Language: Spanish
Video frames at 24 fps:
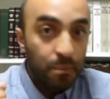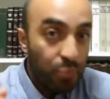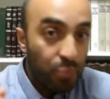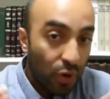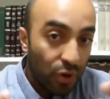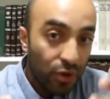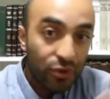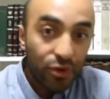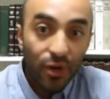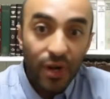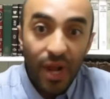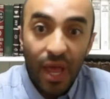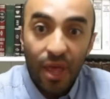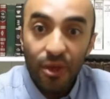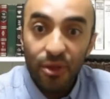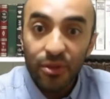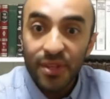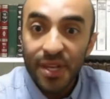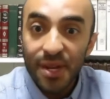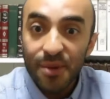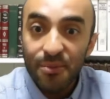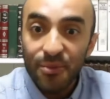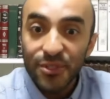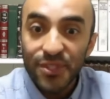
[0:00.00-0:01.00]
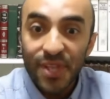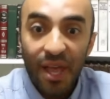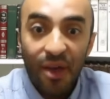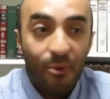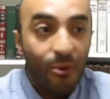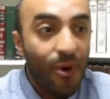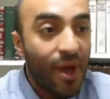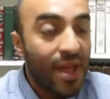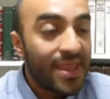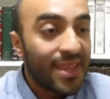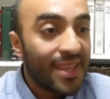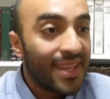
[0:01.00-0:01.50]
Por otro lado, tenemos a
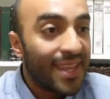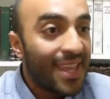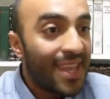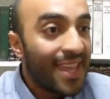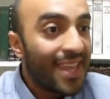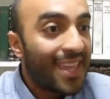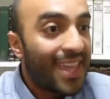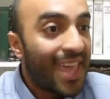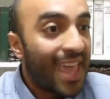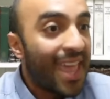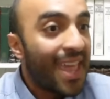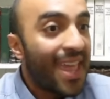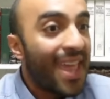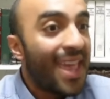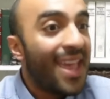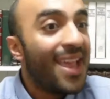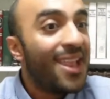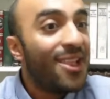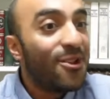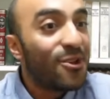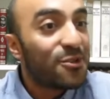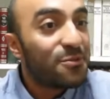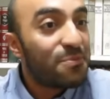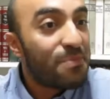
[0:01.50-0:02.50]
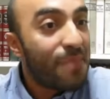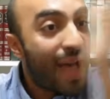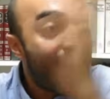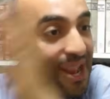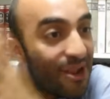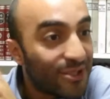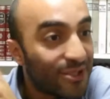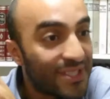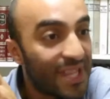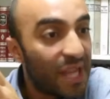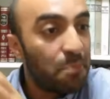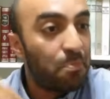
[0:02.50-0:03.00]
Juan que los
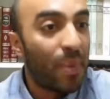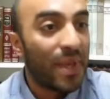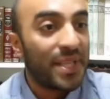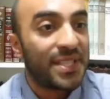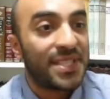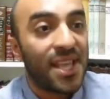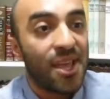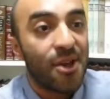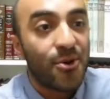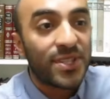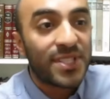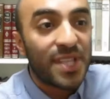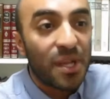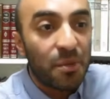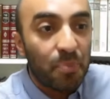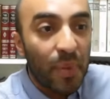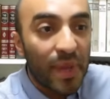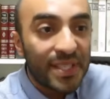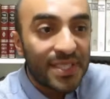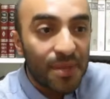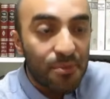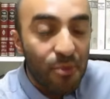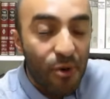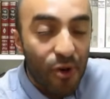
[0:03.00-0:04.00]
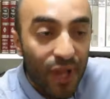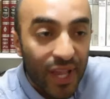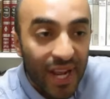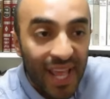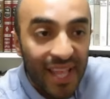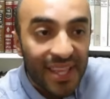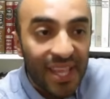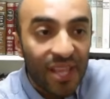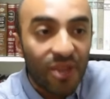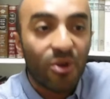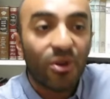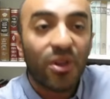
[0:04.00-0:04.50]
malos del paseo es el país
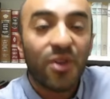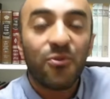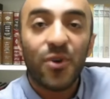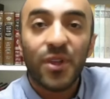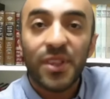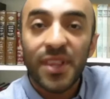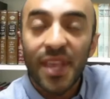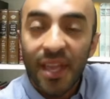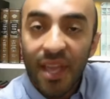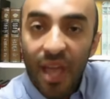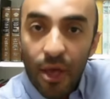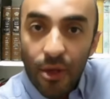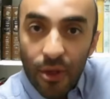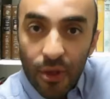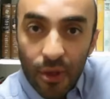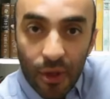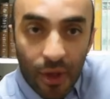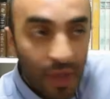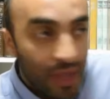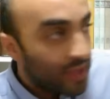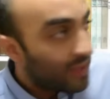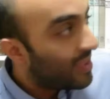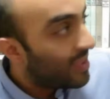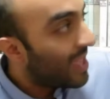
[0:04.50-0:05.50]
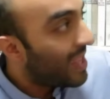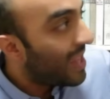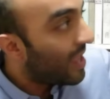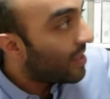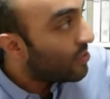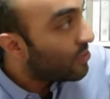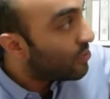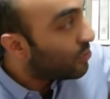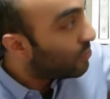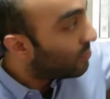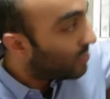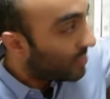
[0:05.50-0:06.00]
democrático que fue atacado de la,
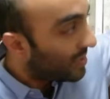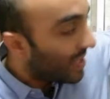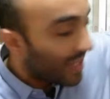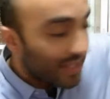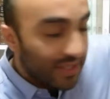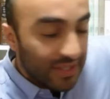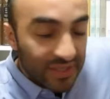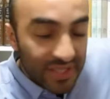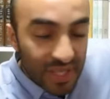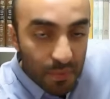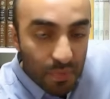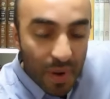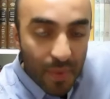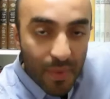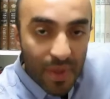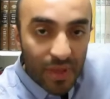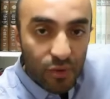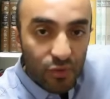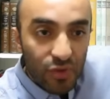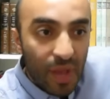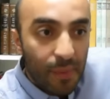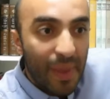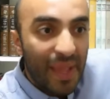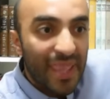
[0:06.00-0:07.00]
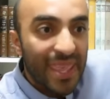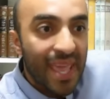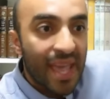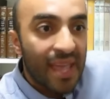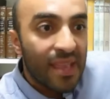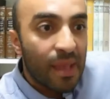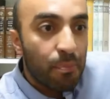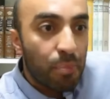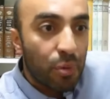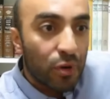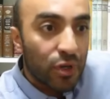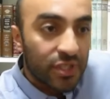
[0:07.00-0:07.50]
simplemente una
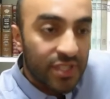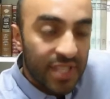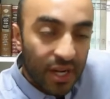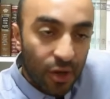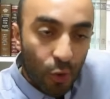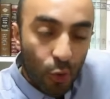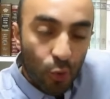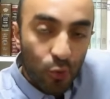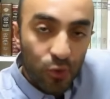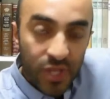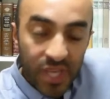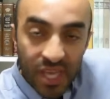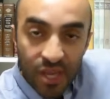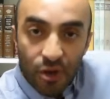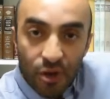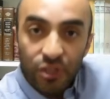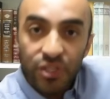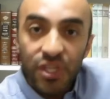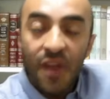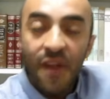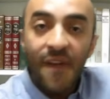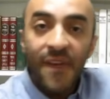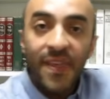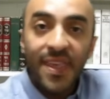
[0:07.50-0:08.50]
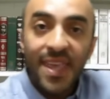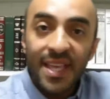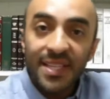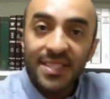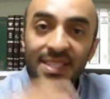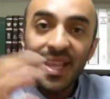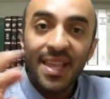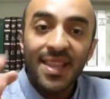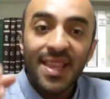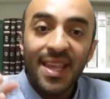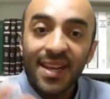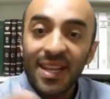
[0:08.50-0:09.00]
mañana por ser judíos y esa
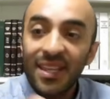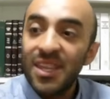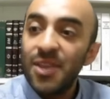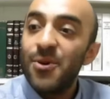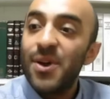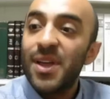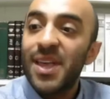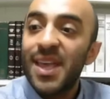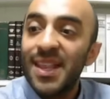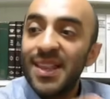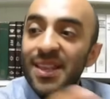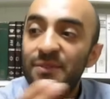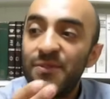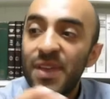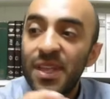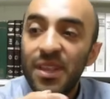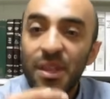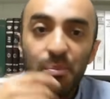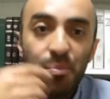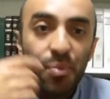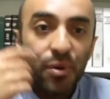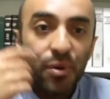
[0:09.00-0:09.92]
es la narrativa que él defiende